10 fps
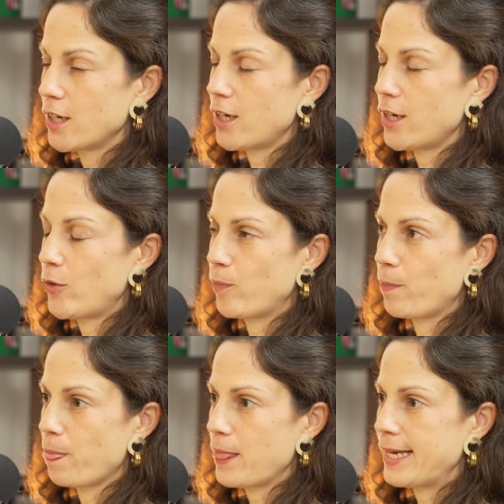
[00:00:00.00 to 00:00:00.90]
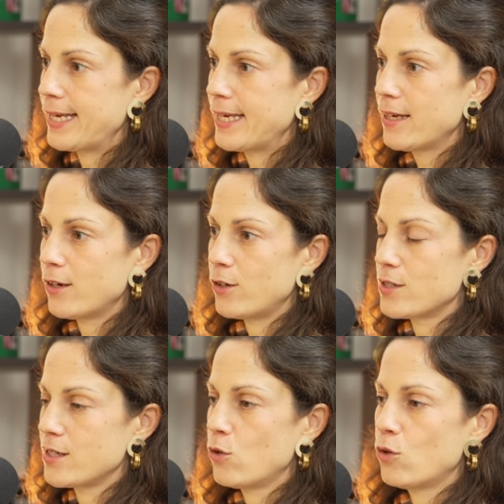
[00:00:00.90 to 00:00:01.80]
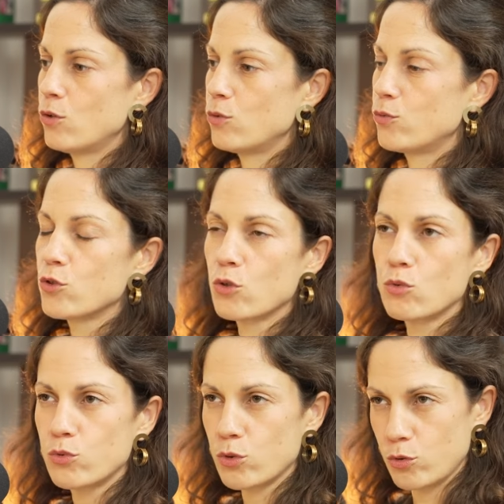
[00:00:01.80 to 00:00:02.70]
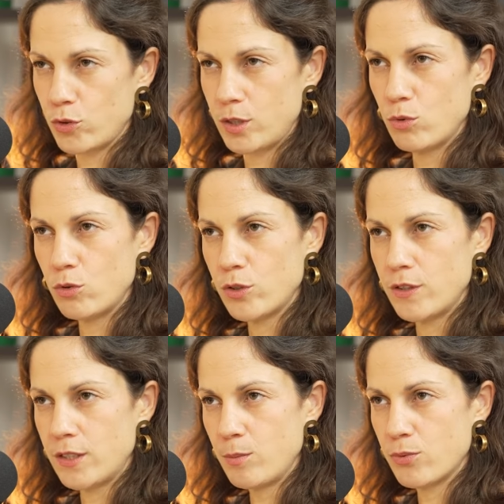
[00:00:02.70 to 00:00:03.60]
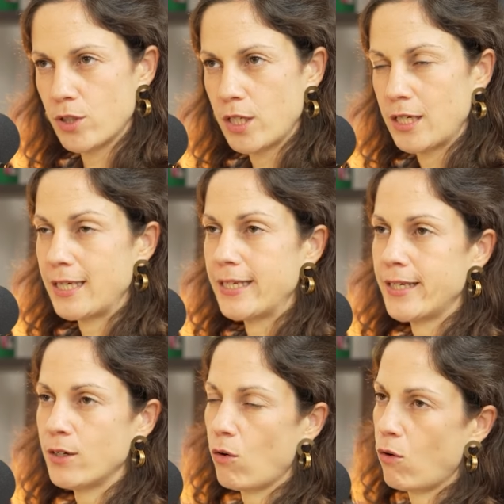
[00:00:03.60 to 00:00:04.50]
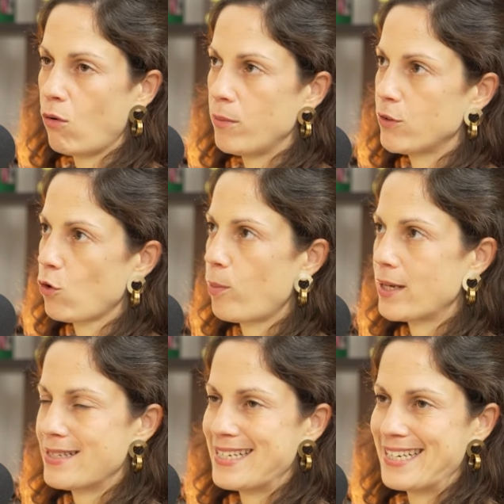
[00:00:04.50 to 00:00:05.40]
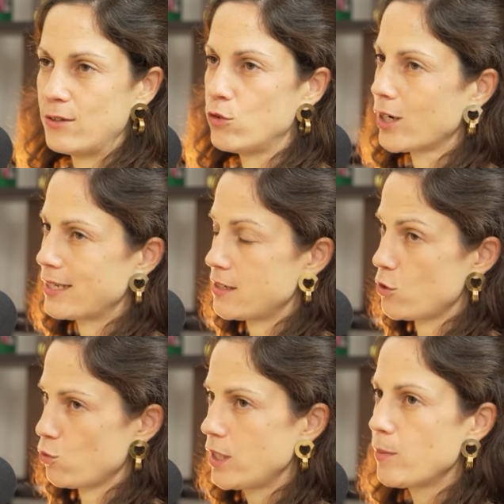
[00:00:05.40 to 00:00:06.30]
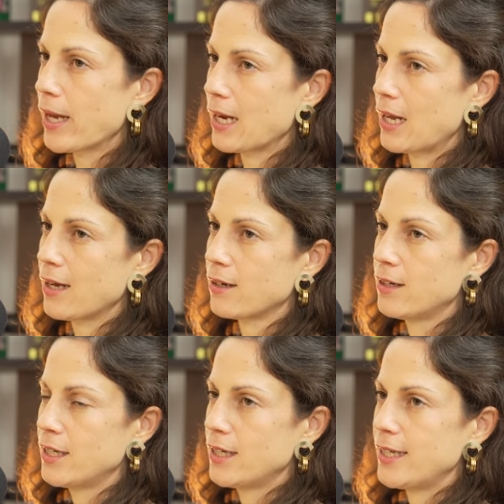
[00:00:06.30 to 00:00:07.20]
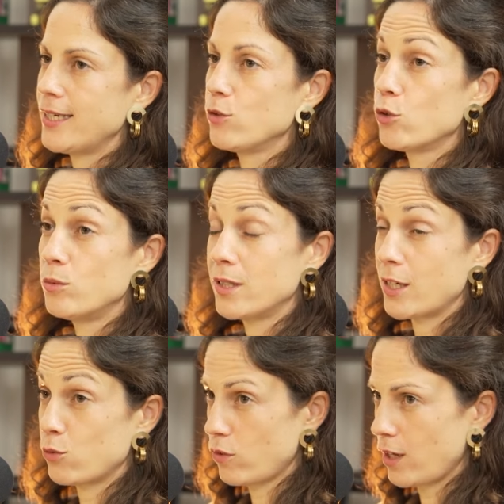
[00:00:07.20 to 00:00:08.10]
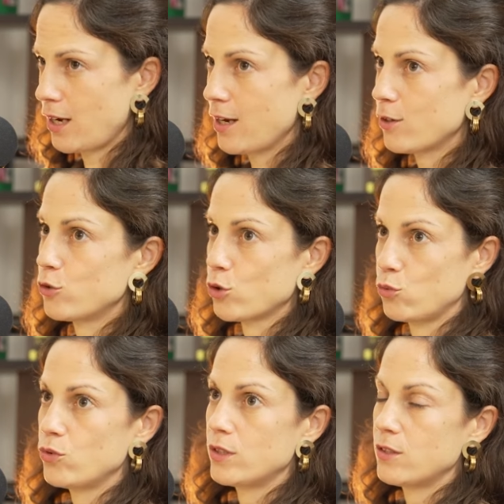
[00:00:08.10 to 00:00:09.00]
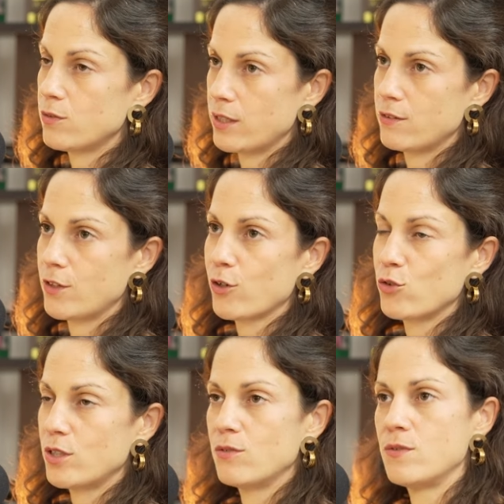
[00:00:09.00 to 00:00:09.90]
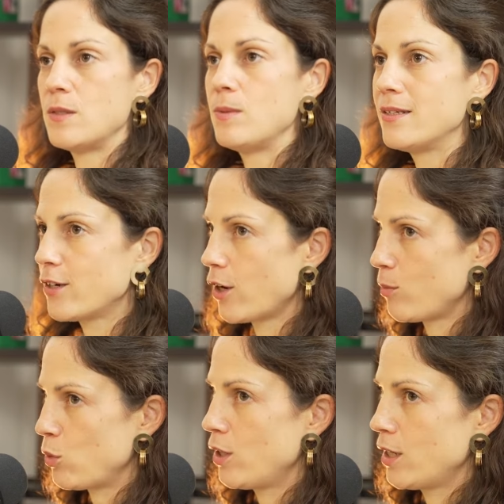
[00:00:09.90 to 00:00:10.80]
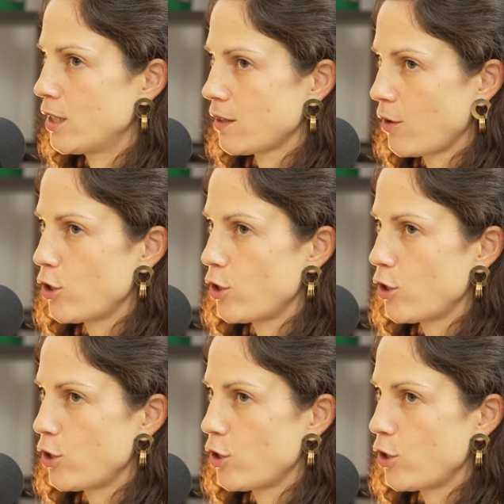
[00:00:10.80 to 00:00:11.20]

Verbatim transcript: et c'est en faisant confiance aussi beaucoup aux équipes et en mettant en place des, une organisation hyper claire et une communication très claire sur tout ce qui se fait. C'est-à-dire que j'ai une visibilité quand même très